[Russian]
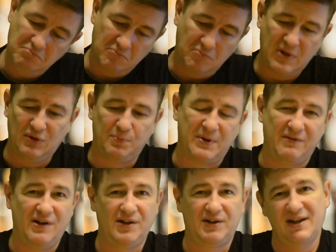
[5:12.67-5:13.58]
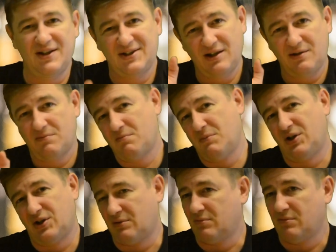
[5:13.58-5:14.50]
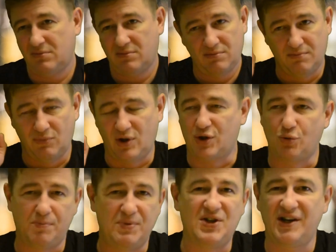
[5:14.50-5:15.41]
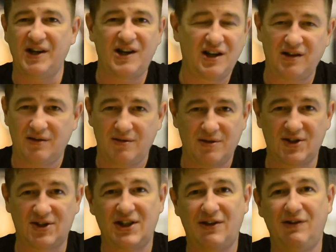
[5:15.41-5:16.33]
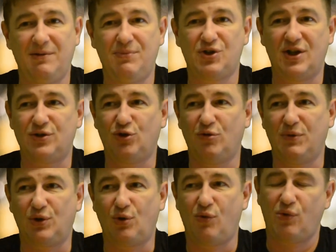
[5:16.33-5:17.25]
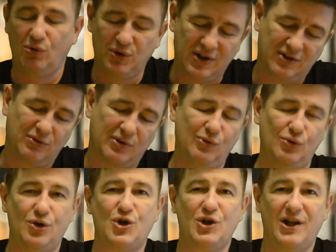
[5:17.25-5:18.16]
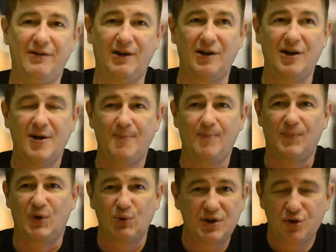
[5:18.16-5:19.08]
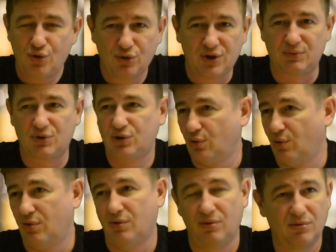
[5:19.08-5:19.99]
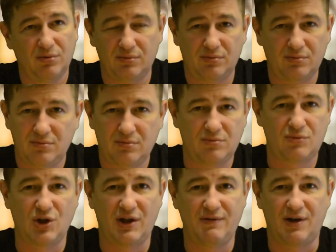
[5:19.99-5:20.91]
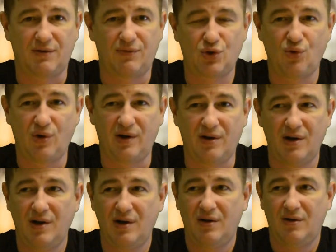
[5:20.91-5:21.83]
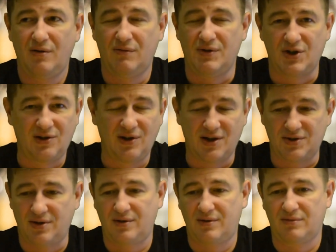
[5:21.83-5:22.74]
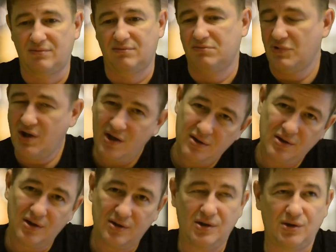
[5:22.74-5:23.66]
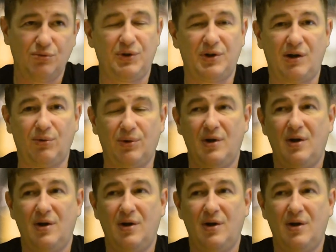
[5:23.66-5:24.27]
Мы провели тесты, мы там, хорошо, пятерыха заставили бежать 100 метровку. Вот это вот лучший человек. Да у нас еще там 100 человек в школе в этих классах. Нет, нет, нет, вот так вот.